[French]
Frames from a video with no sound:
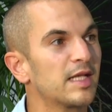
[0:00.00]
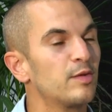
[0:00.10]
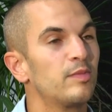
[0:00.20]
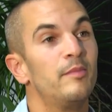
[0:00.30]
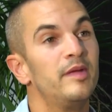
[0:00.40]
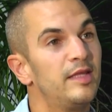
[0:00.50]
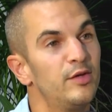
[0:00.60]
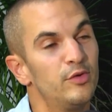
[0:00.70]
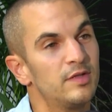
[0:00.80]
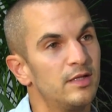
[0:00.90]
exemple, la
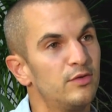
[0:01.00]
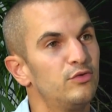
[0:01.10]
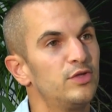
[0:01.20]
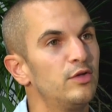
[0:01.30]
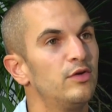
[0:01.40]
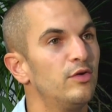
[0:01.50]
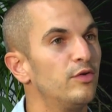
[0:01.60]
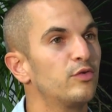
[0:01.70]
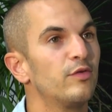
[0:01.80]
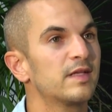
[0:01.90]
météo, c'est le sujet euh,
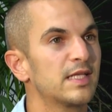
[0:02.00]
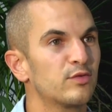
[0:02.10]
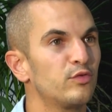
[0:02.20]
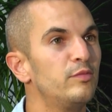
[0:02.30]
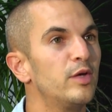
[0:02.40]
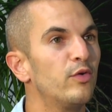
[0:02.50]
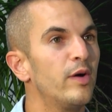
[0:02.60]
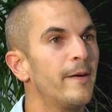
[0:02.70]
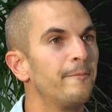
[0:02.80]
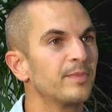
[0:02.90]
de conversation numéro
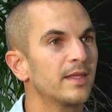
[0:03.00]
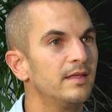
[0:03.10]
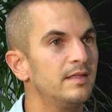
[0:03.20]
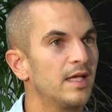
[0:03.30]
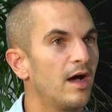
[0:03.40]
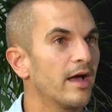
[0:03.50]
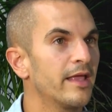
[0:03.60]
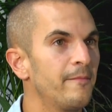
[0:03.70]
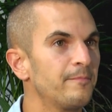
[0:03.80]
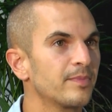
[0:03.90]
un qui ne sert à
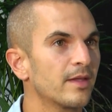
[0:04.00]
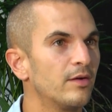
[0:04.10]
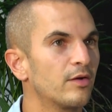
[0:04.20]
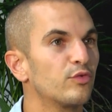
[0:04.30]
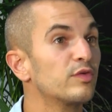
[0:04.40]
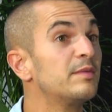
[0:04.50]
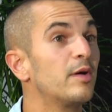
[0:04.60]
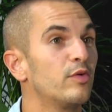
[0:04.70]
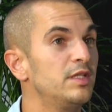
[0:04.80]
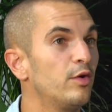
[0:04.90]
rien. Quand on ne sait
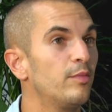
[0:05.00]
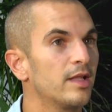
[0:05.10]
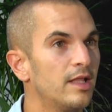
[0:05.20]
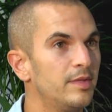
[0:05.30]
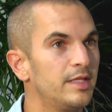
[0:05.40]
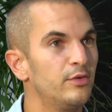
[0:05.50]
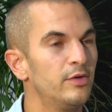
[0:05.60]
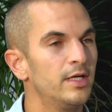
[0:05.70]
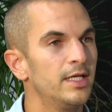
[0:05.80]
pas quoi dire, on parle de la météo.